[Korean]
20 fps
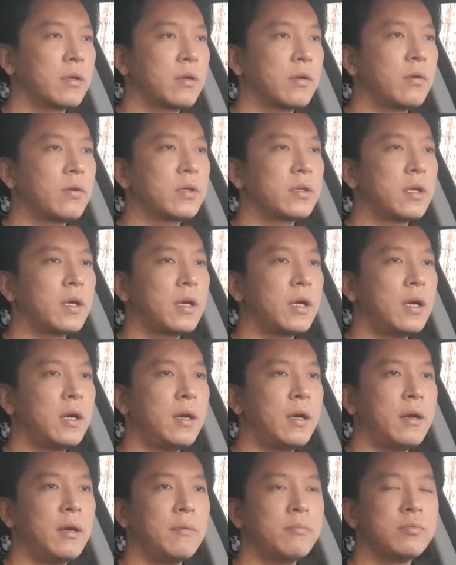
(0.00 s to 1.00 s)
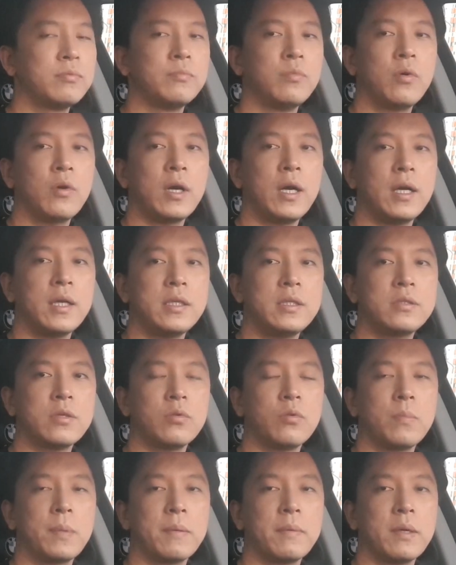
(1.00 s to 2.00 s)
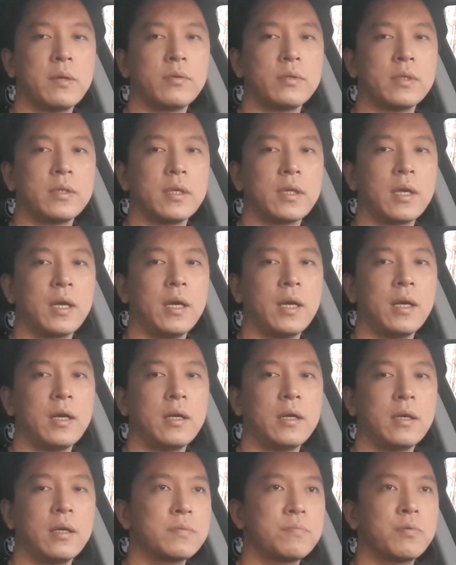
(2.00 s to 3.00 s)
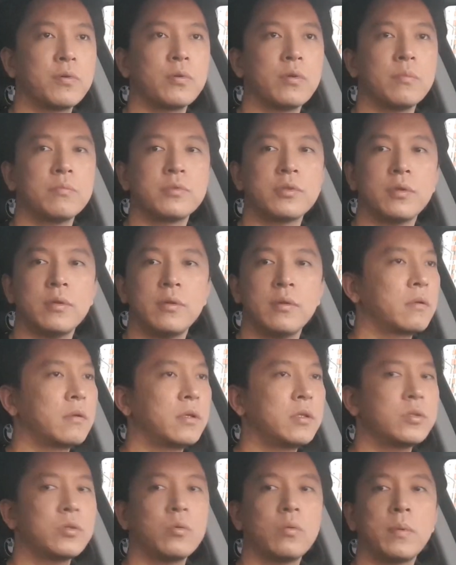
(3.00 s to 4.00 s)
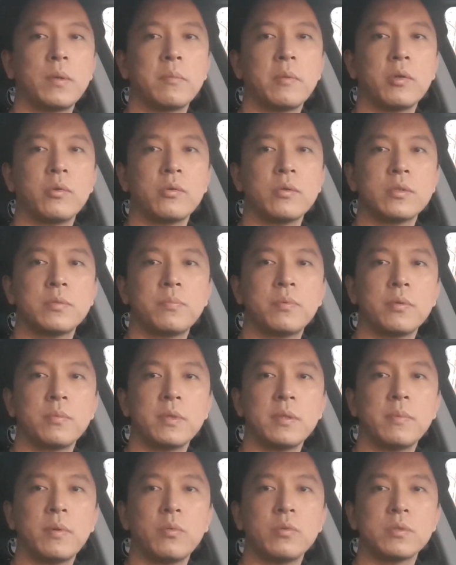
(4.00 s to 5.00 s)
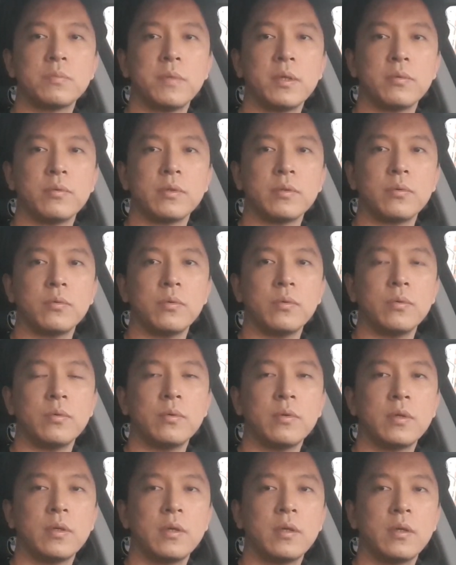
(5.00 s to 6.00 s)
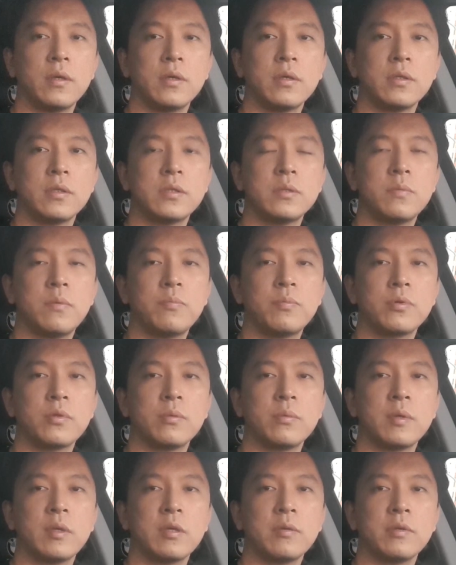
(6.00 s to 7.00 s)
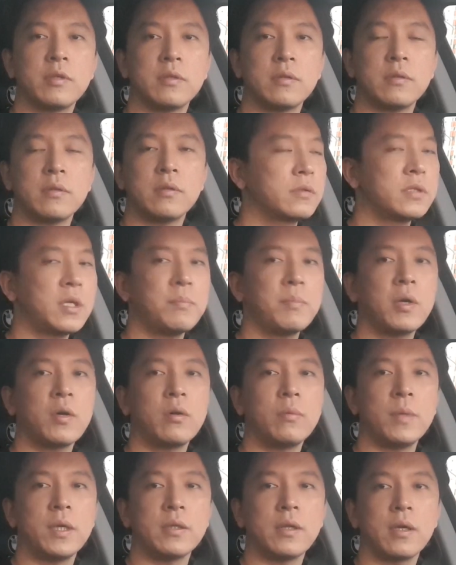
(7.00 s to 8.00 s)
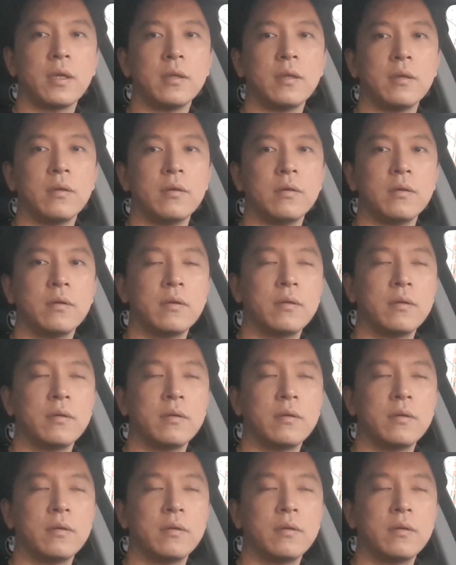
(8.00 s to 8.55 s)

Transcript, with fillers: 거기다가 분모가 2,500만 원이니까 10% 넘죠? 2,500만 원에 10%면 250만 원이고 15%면 300 얼마 되겠네요.